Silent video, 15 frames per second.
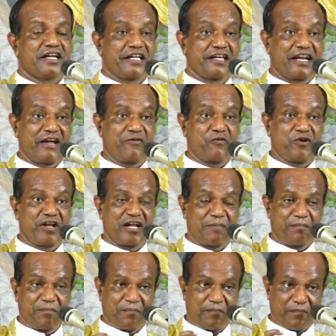இறைவனுடைய
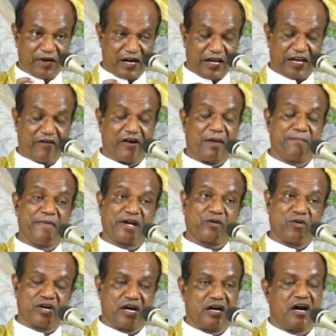இறைவன்
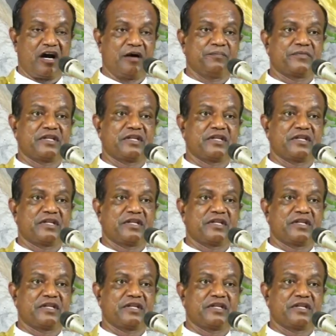நம்பிக்கொண்ட கொண்ட நாம்